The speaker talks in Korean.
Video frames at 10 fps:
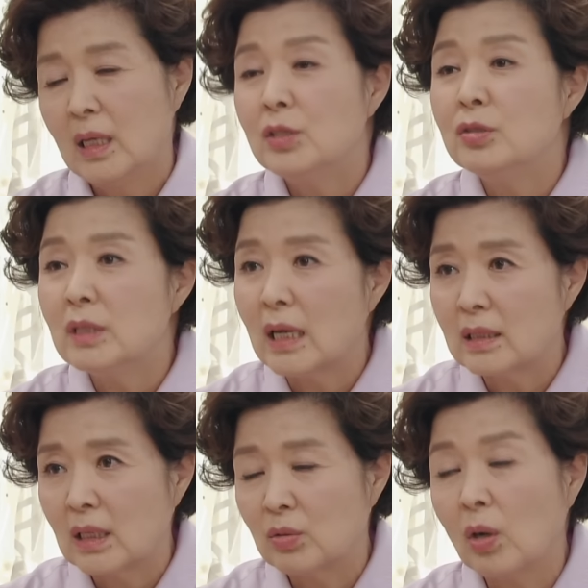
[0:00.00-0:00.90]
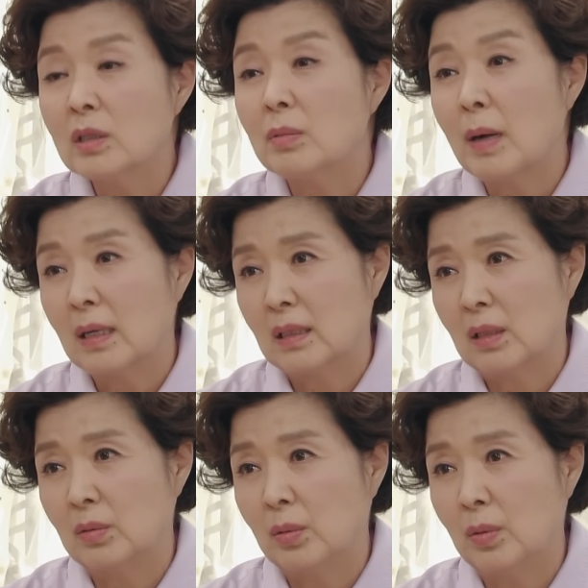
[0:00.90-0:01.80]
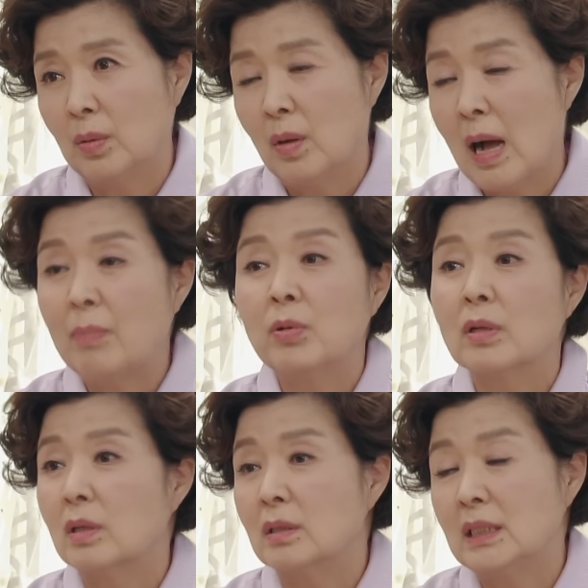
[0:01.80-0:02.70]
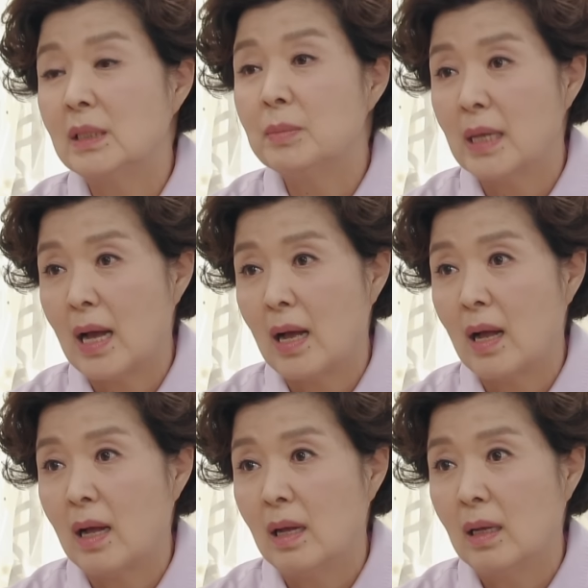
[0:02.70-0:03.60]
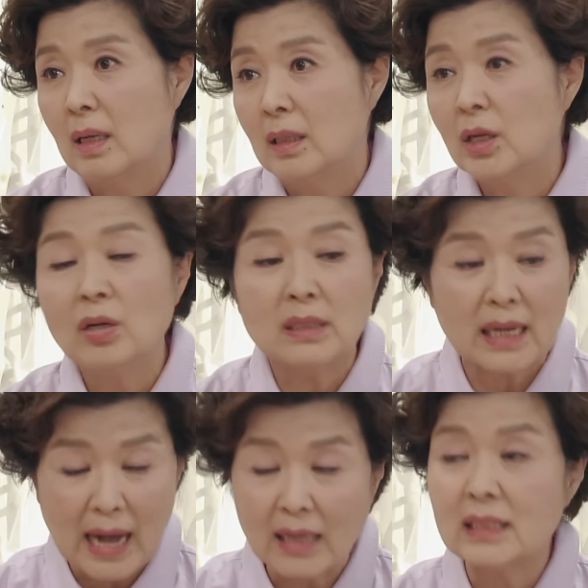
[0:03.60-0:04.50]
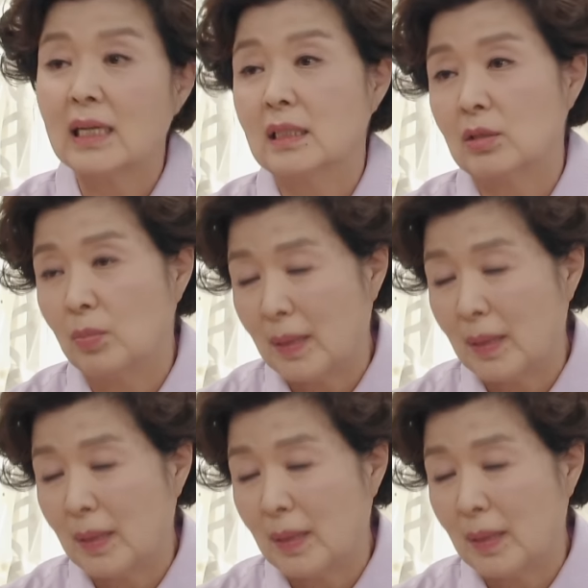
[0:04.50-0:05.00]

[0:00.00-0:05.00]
윤희한테도 허서방한테도 앞으로는 넌 짐이야. 영재 강재한테도